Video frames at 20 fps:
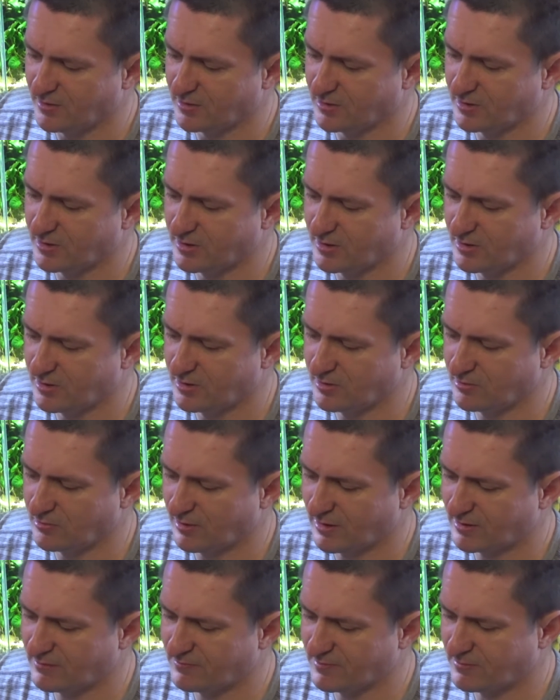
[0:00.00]
i
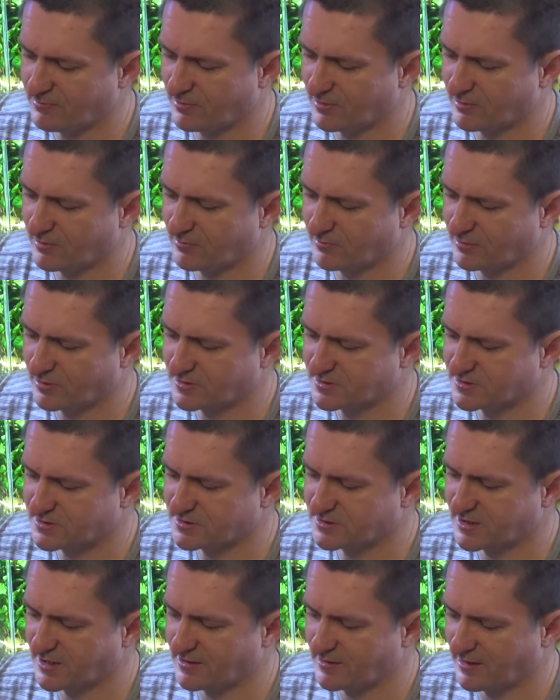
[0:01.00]
łatwy sposób do
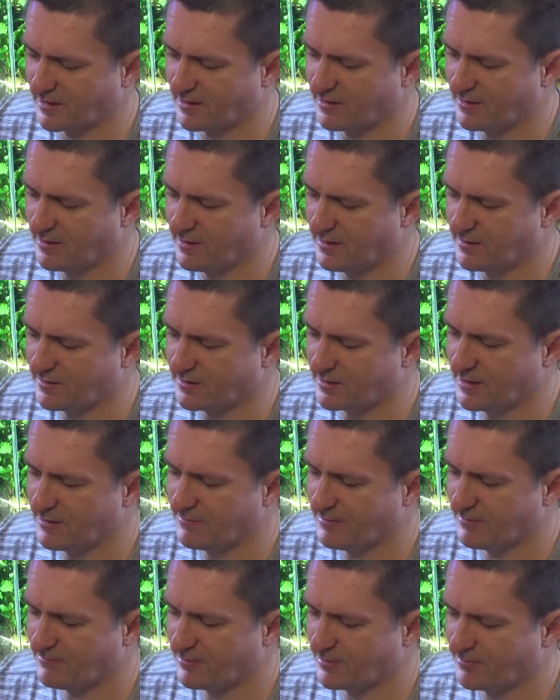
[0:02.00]
czyszczenia. Nie
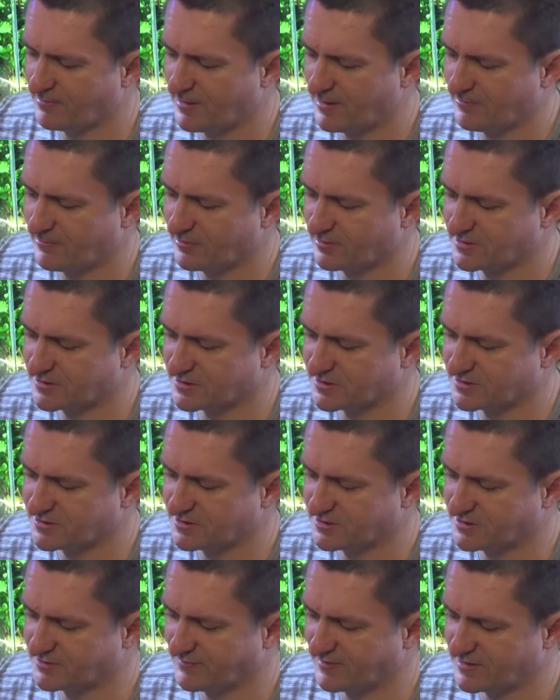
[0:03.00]
ma problemu
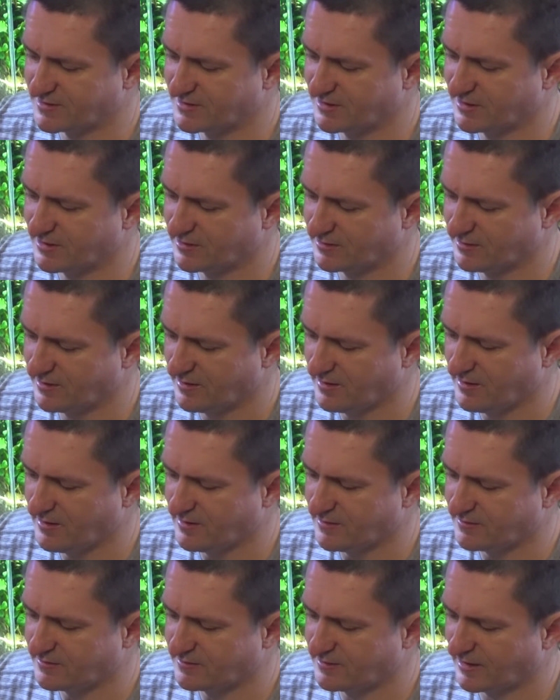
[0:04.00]
czyścić właśnie
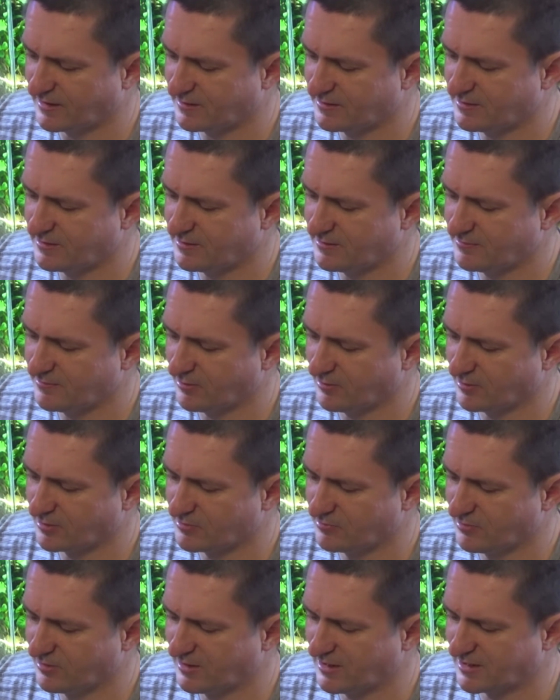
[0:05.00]
takim
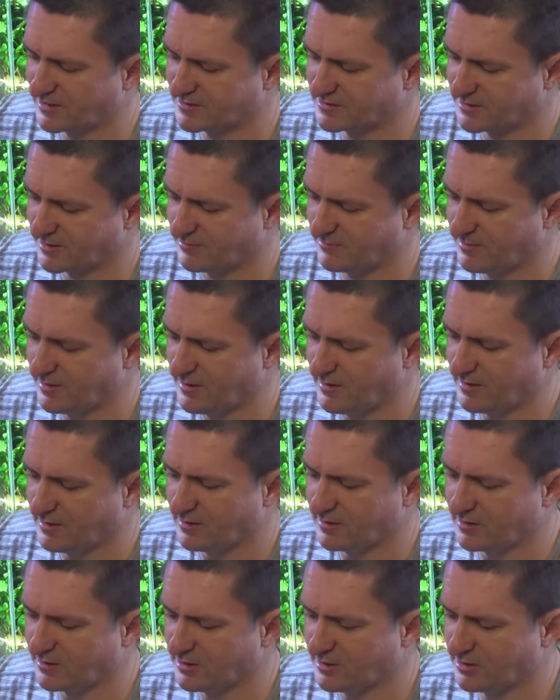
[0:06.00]
odmulaczem.
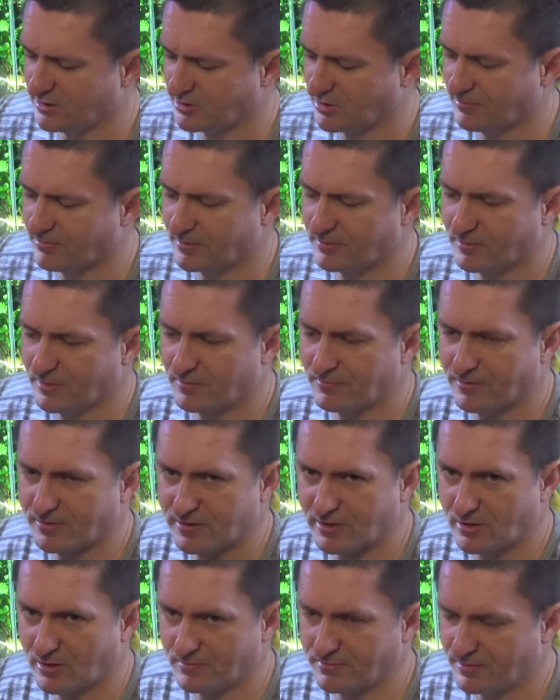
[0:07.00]
I dobrą
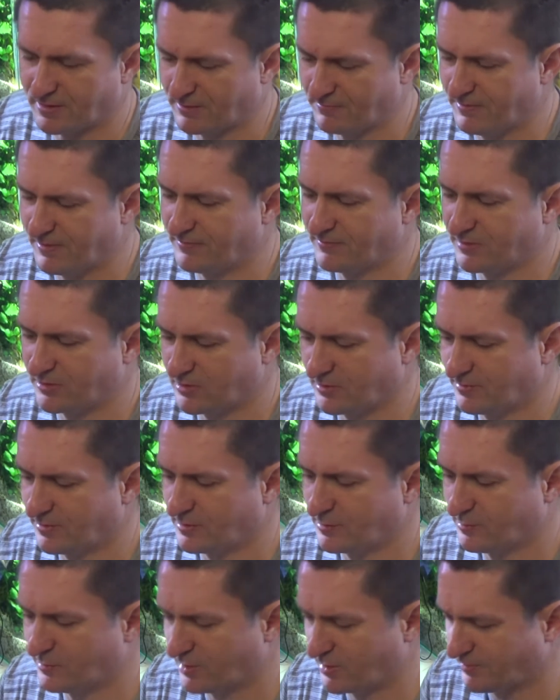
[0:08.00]
robotę robi, na pewno
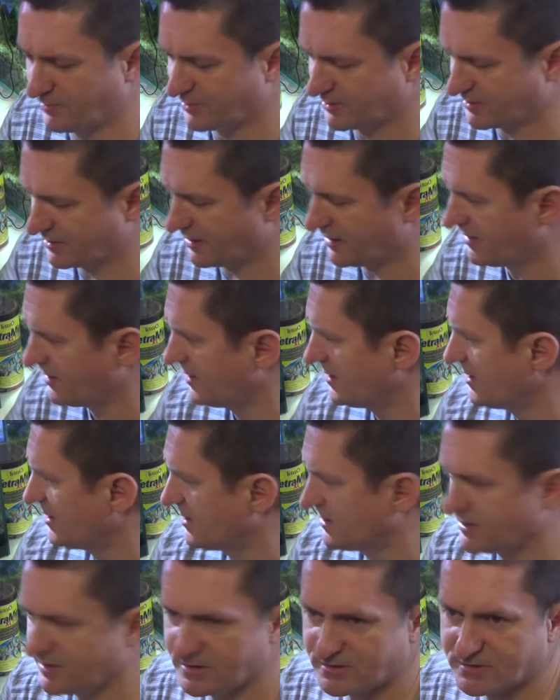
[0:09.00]
dobrą robotę.
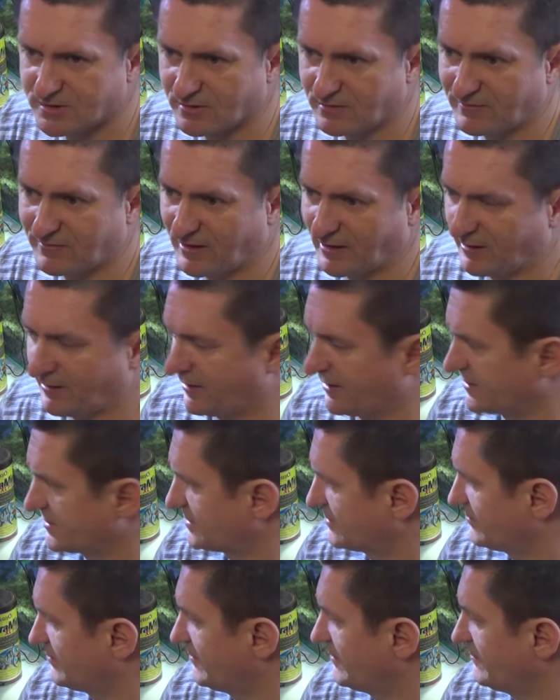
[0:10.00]
I co
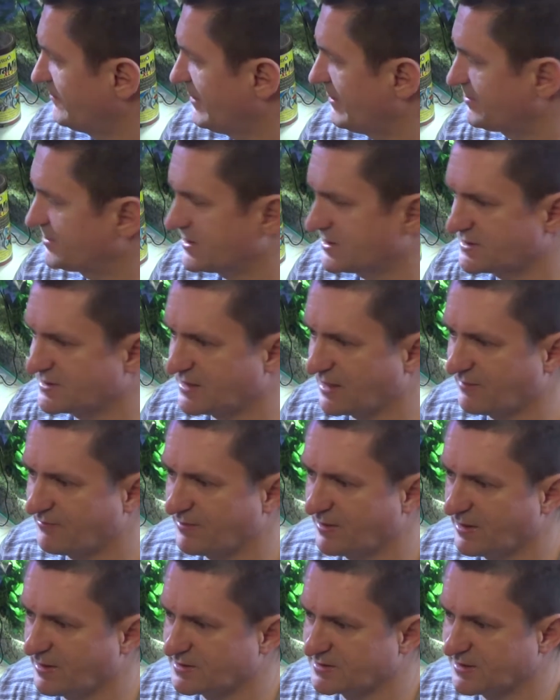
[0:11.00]
teraz? Wam
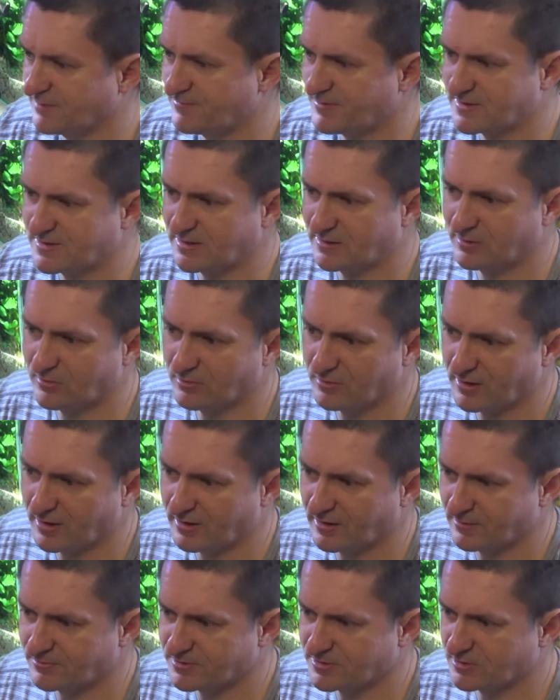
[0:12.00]
przedstawię,
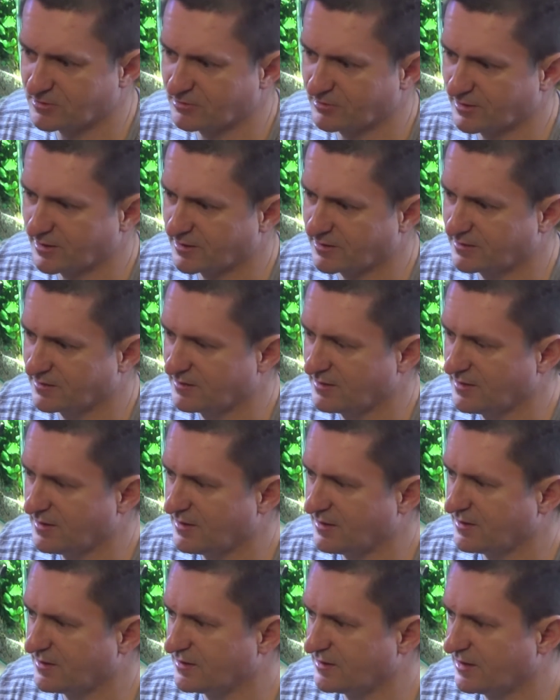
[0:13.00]
zaprezentuję na przykład
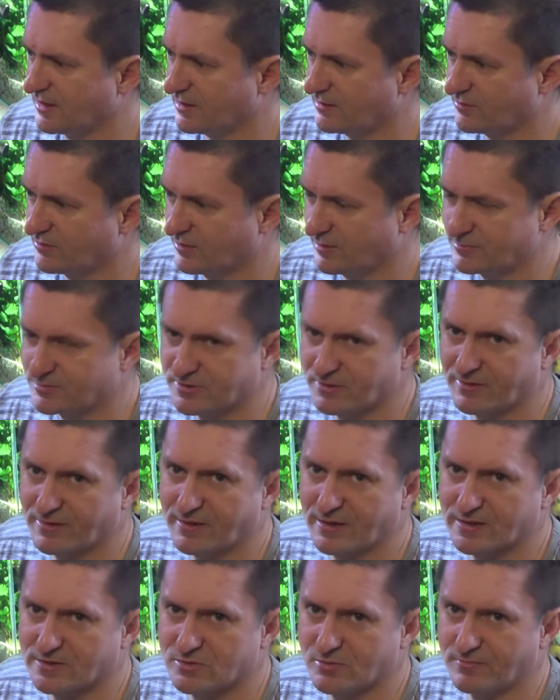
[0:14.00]
jak to na
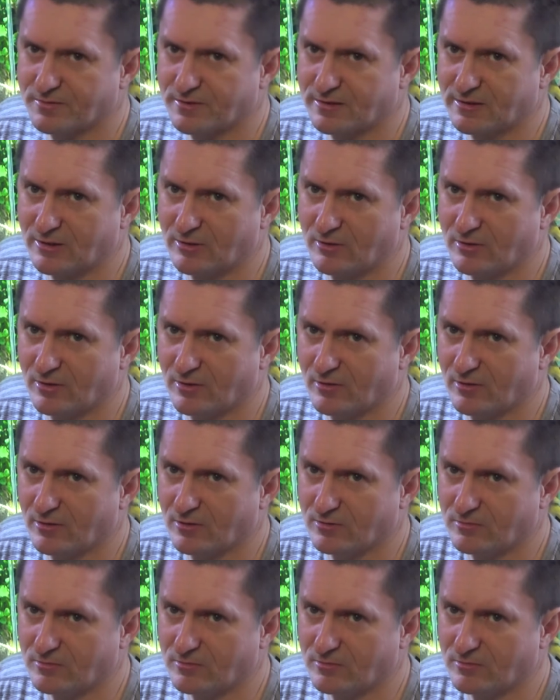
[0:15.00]
przykład ja sobie to